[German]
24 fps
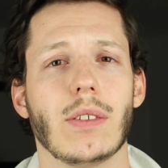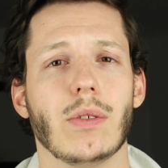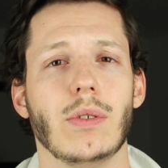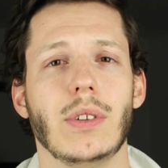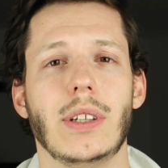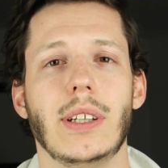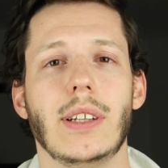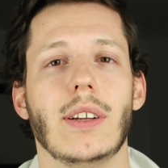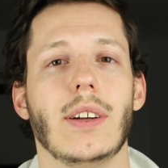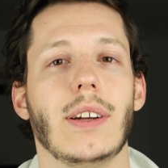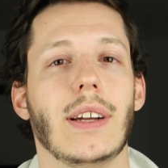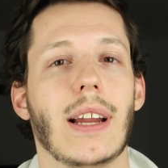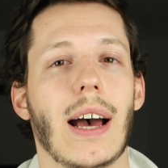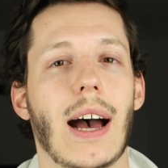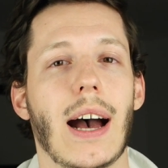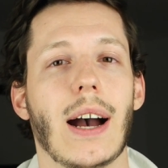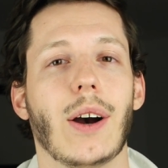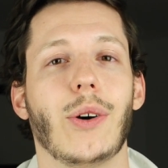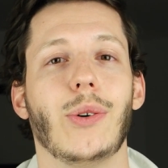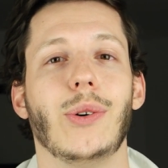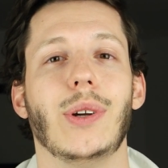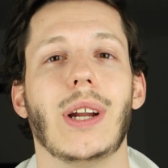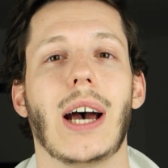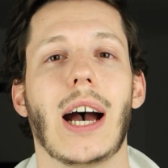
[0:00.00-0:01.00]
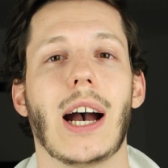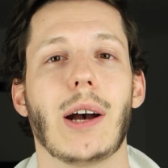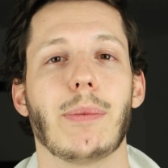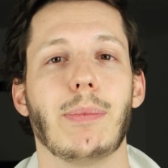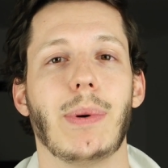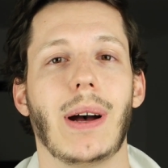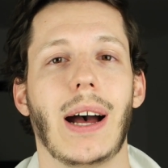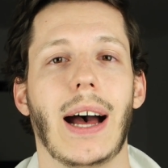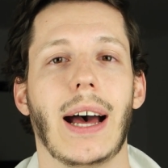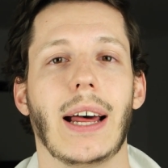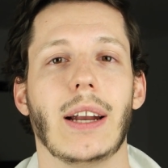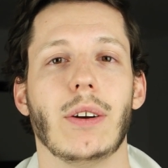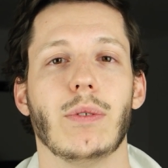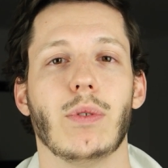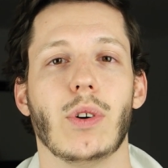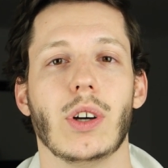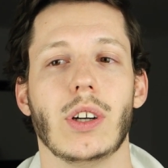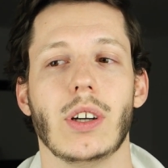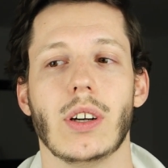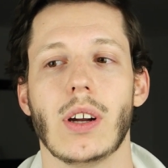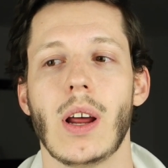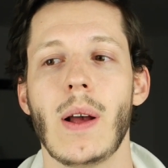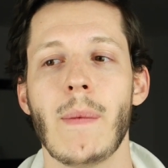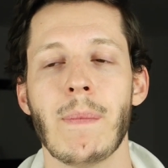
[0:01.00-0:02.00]
und diese nach und nach
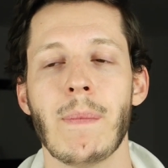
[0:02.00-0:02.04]
beantwortet.